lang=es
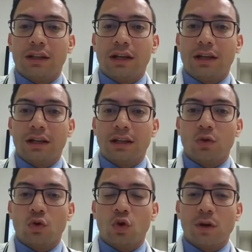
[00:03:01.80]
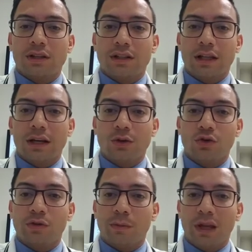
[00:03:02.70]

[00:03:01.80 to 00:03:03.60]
están en institutos universitarios,